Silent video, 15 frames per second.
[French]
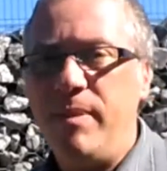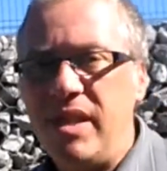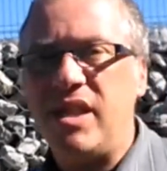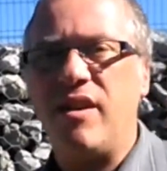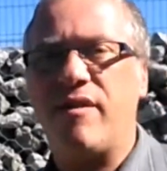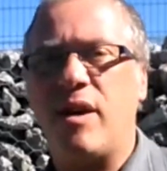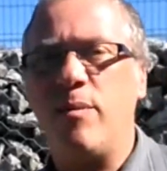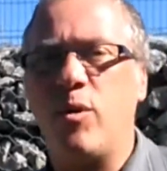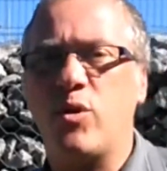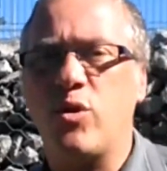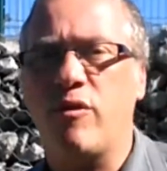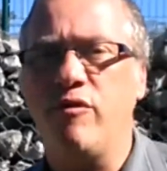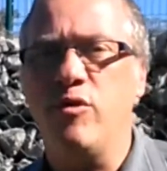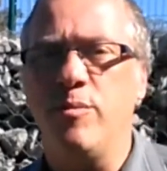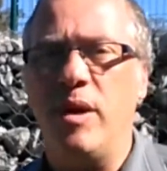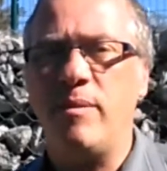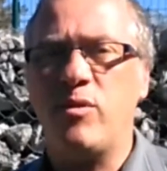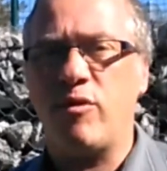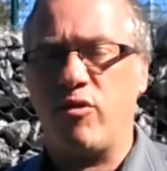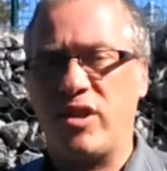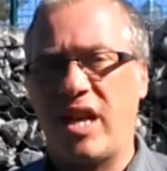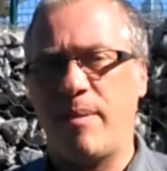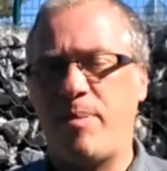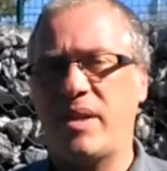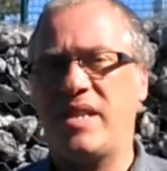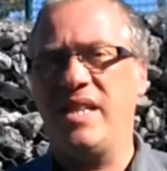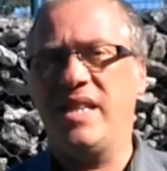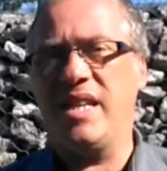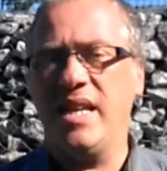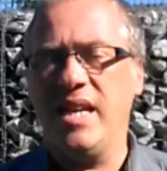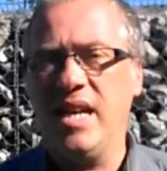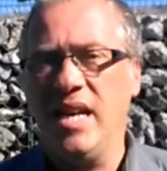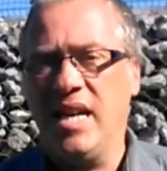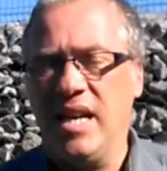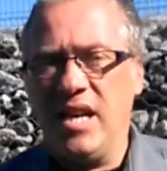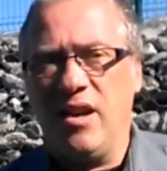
miser vraiment sur vous-même, sur vos capacités,